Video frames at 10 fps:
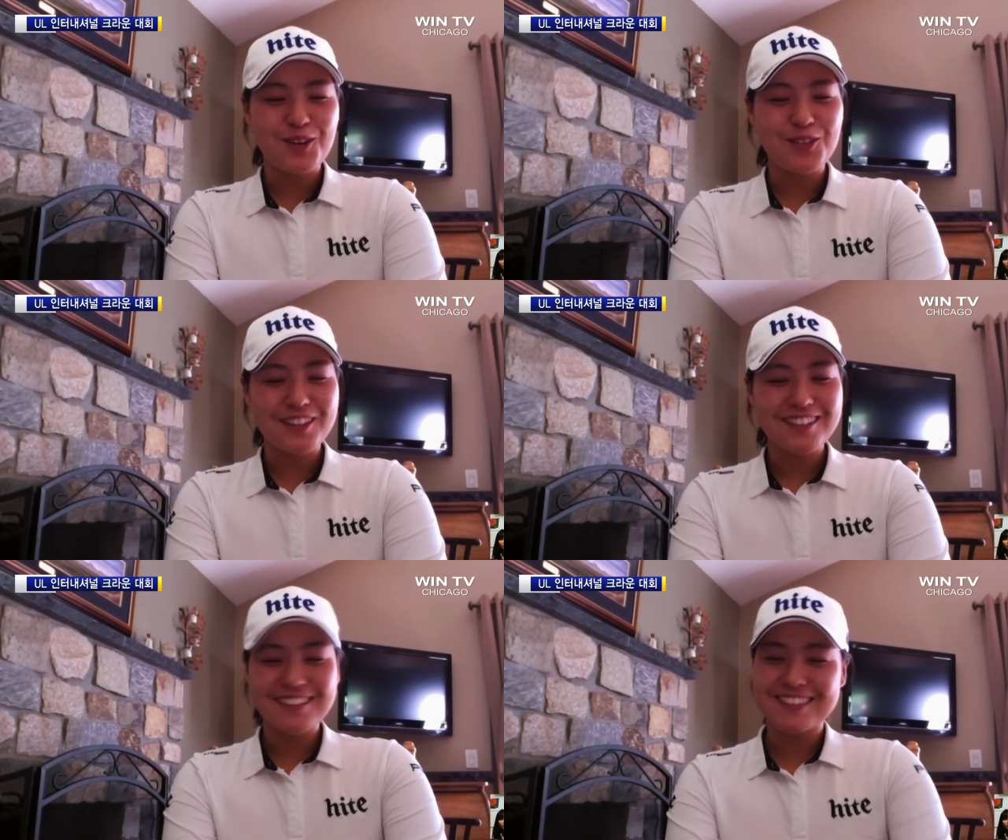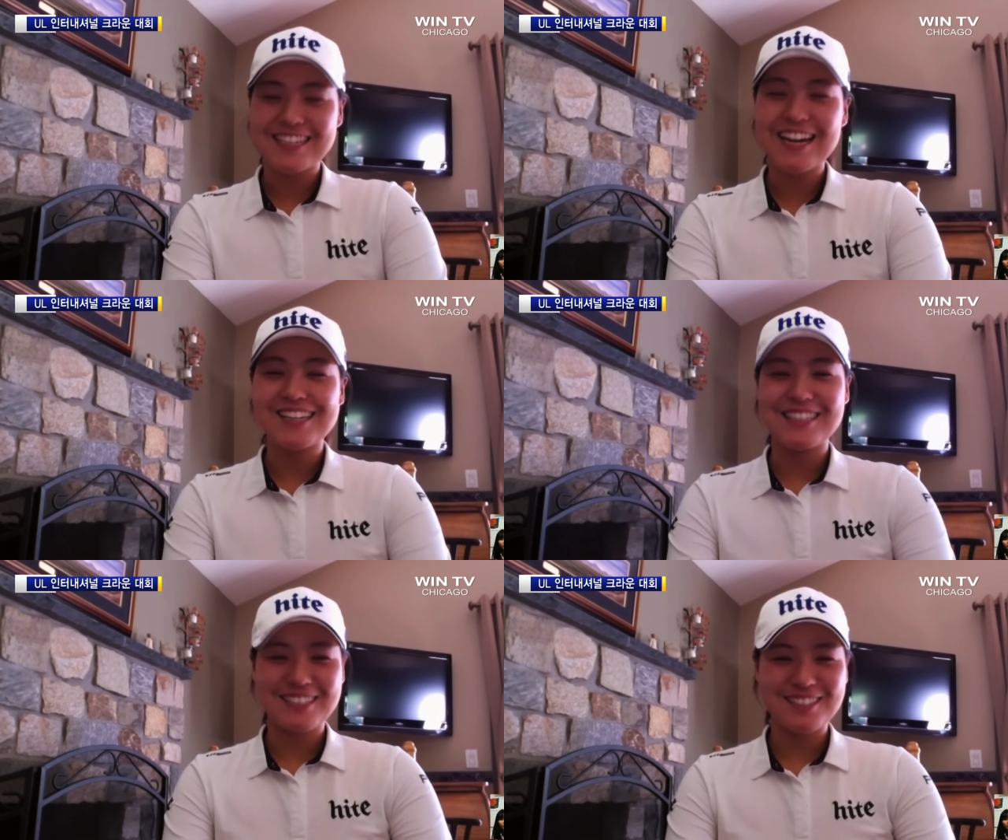언니들이
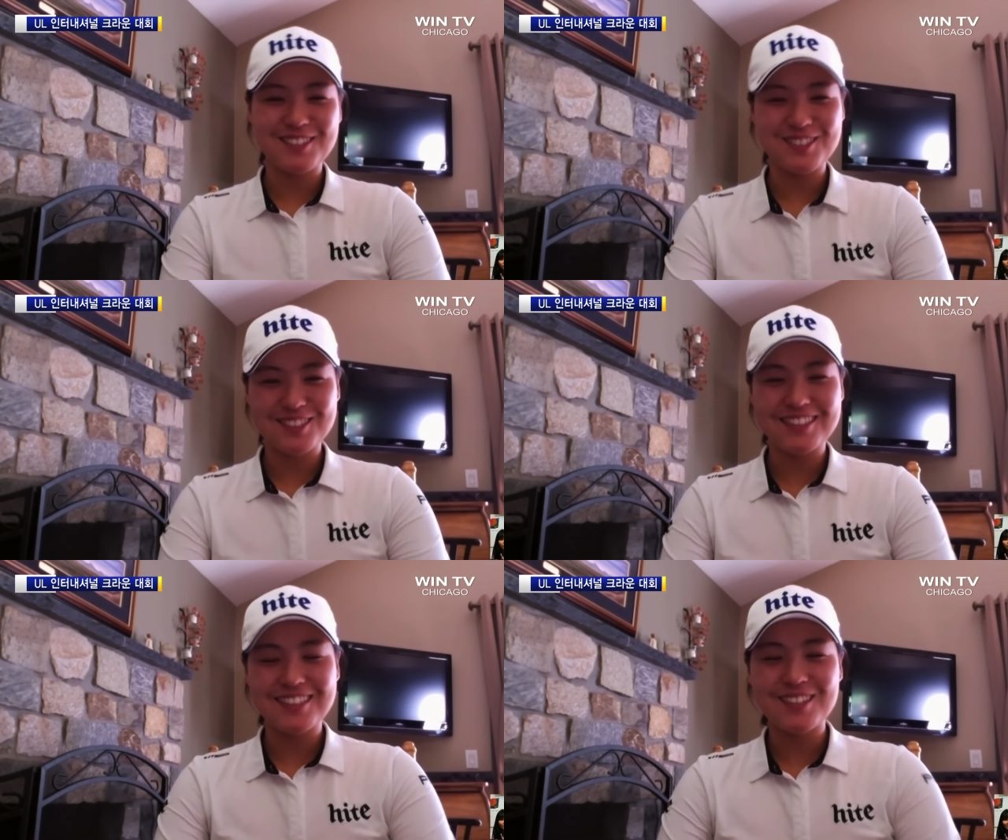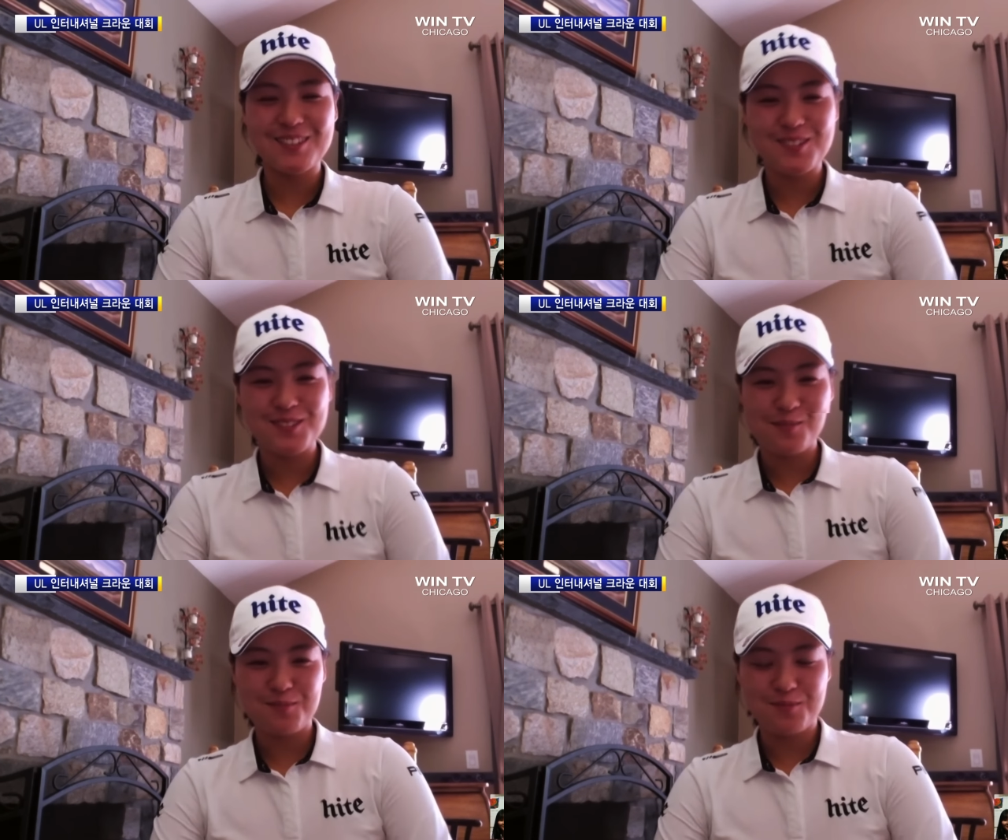잘 이끌어주는
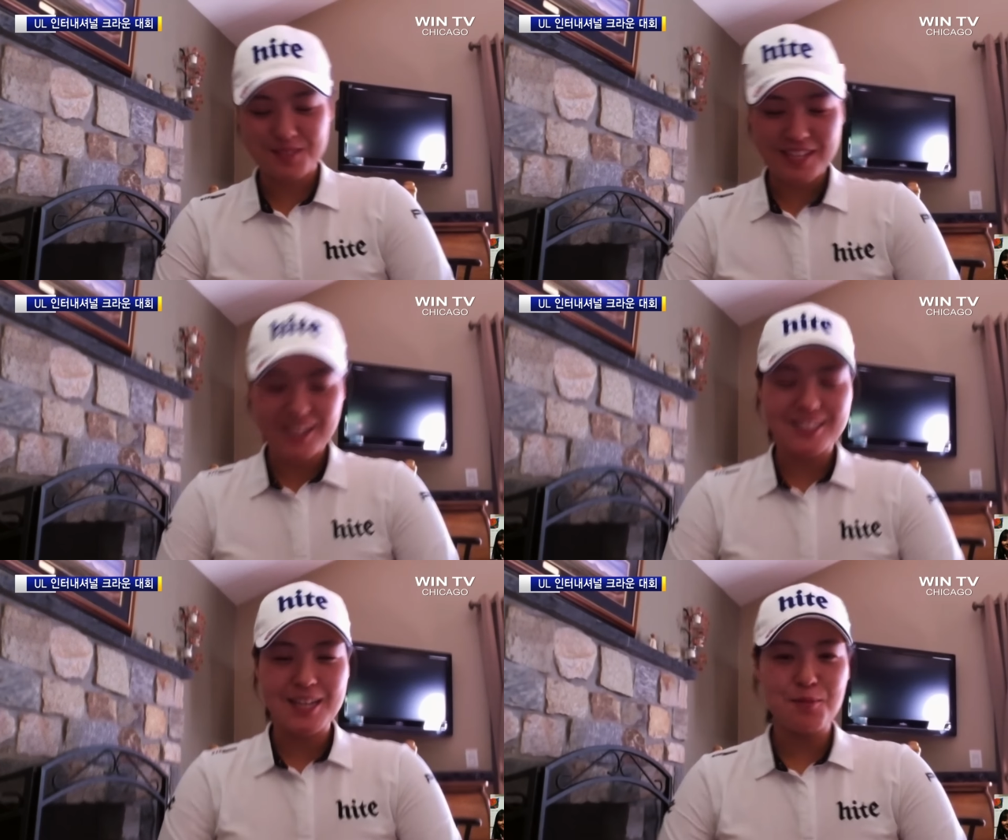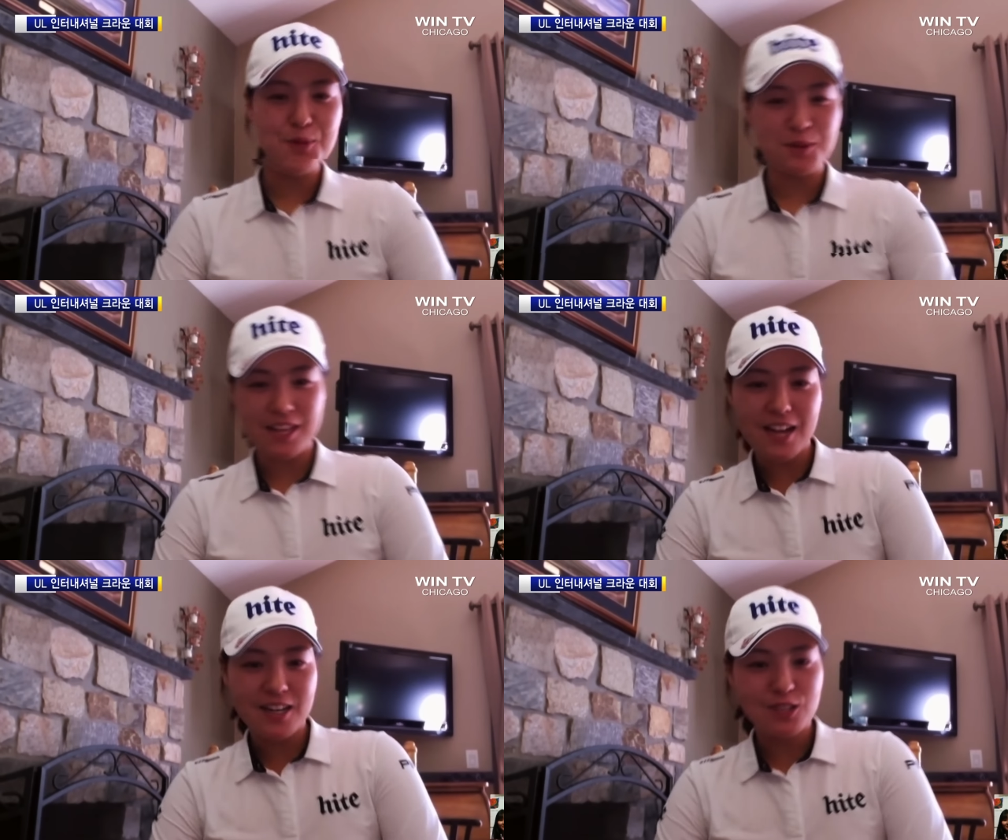대로 좀 제가 제목
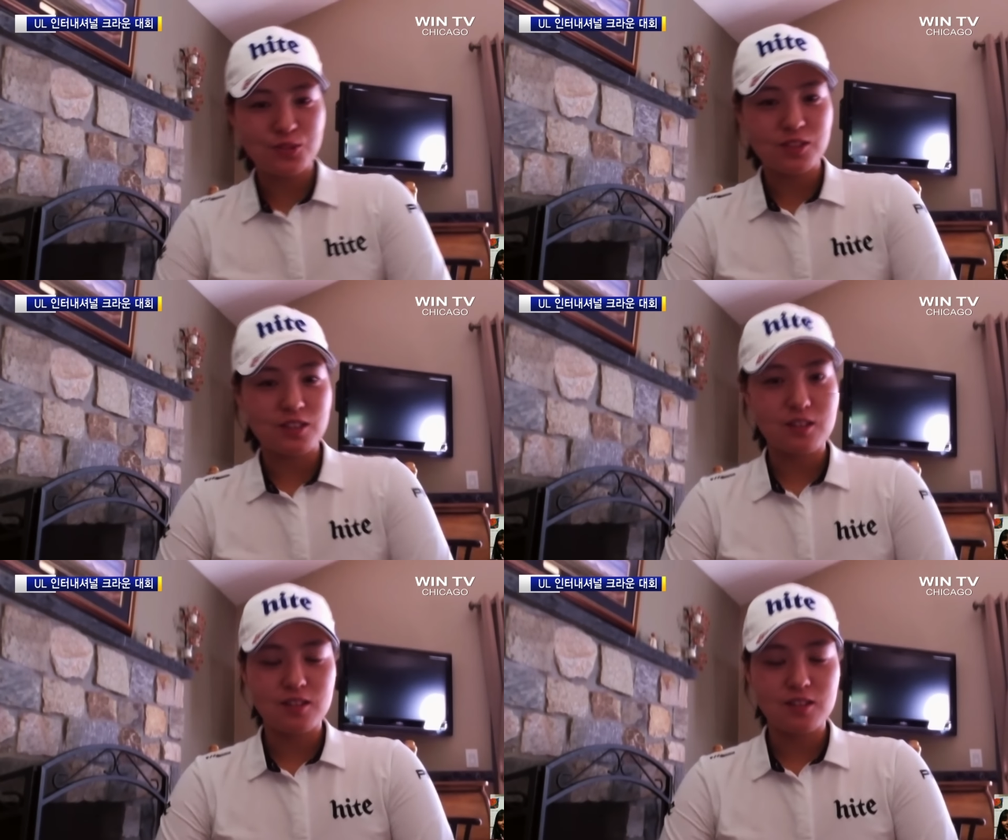다 할수